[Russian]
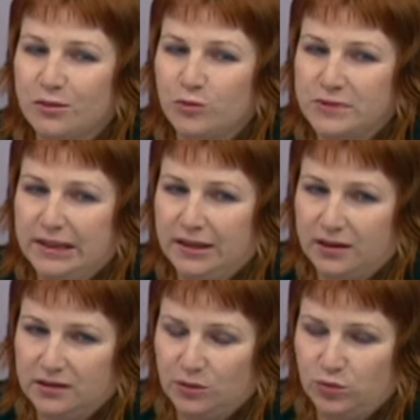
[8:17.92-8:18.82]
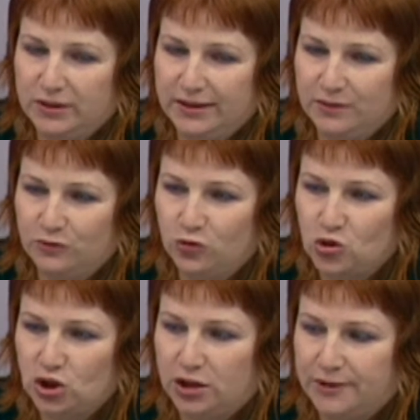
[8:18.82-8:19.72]
самом деле это была
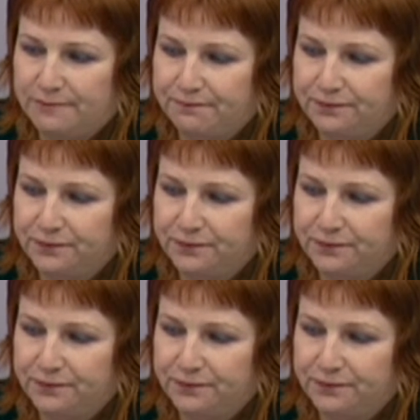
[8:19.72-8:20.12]
немножко,